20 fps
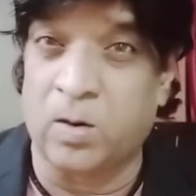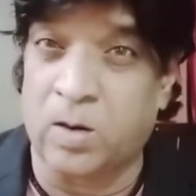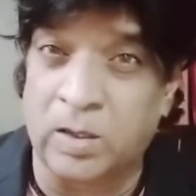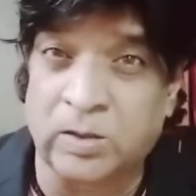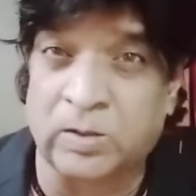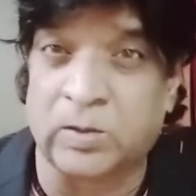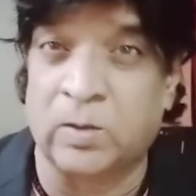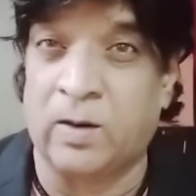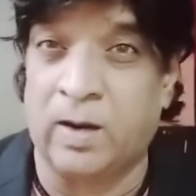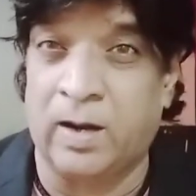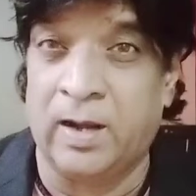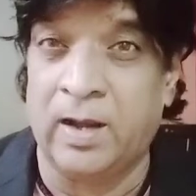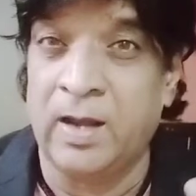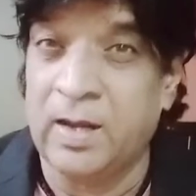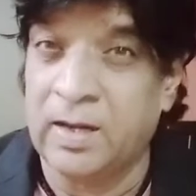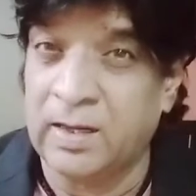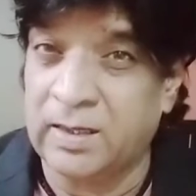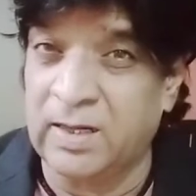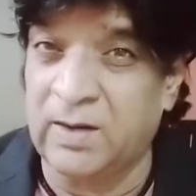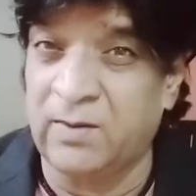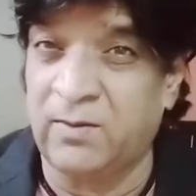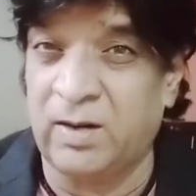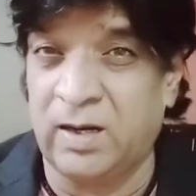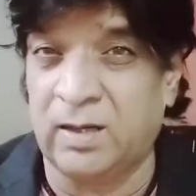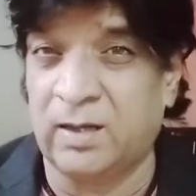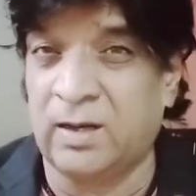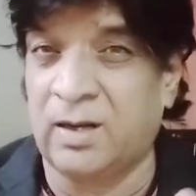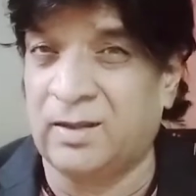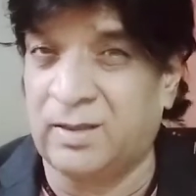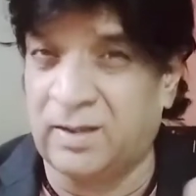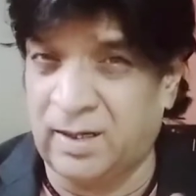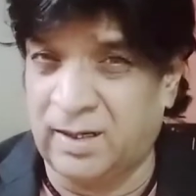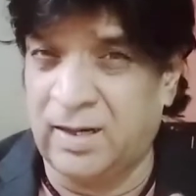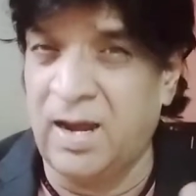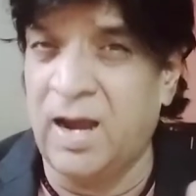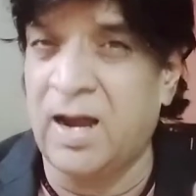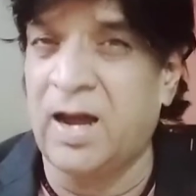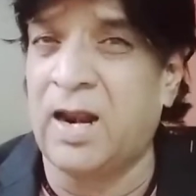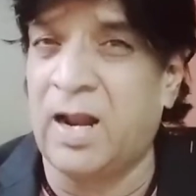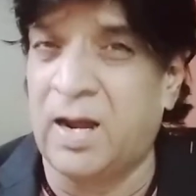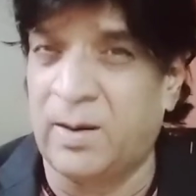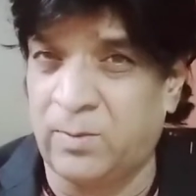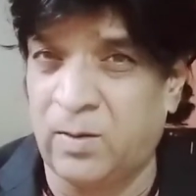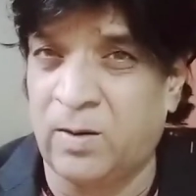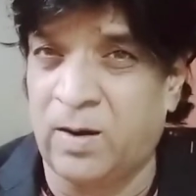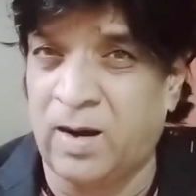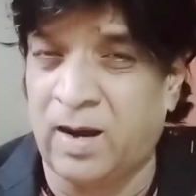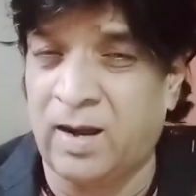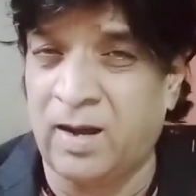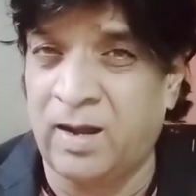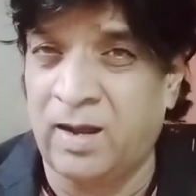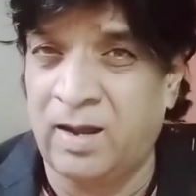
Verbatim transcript: खुश होगा ये विलन का तकिया कलाम होगा